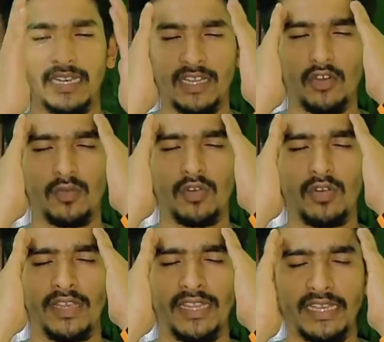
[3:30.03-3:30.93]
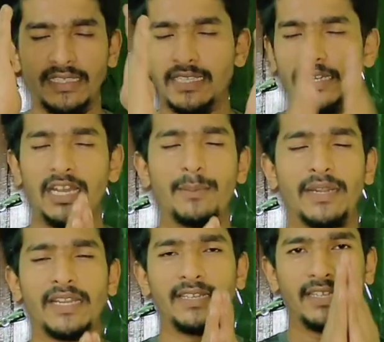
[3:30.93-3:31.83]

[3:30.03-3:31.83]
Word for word: சென்ட்ரல் கவர்மெண்ட்டோட இணங்குதல் இல்லாமல்